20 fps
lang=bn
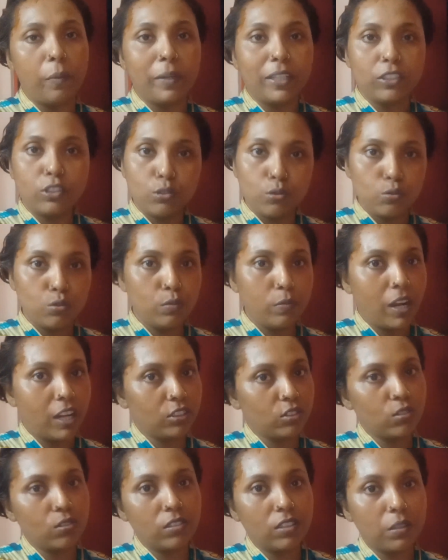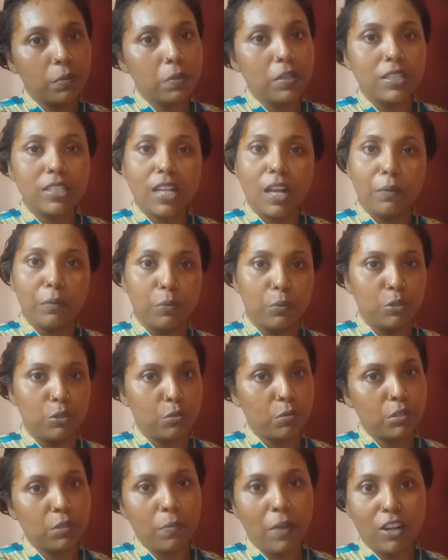আমাকে তো শুধু মাংস করতে বলেছে আমি
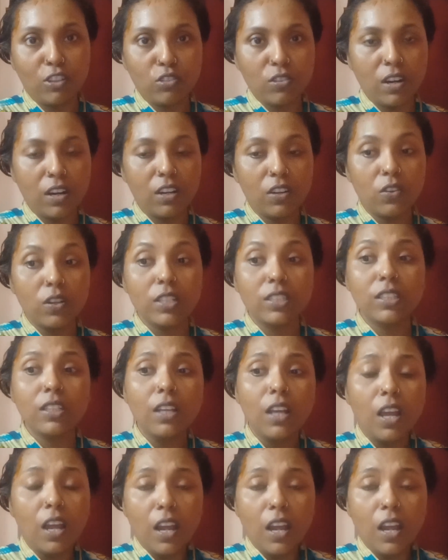বসে বসে মাংস রান্না করেছি